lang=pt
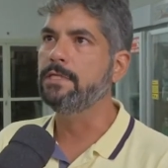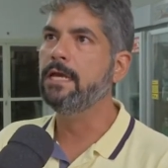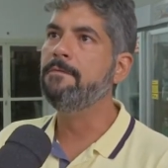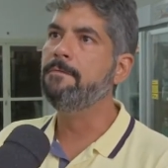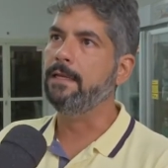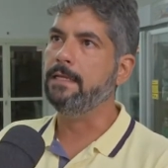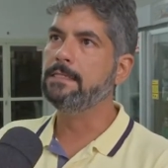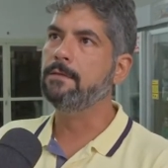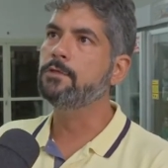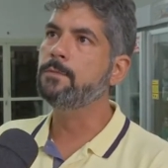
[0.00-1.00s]
onde a
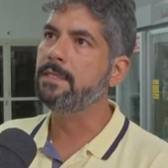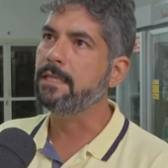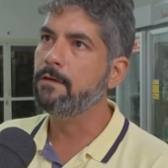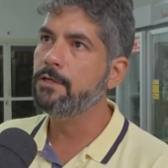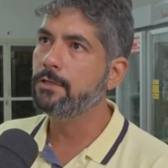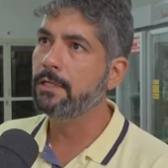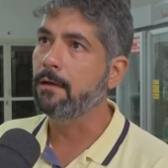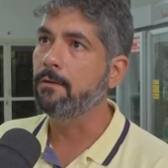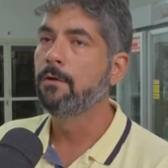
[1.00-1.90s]
referência é o hospital regional.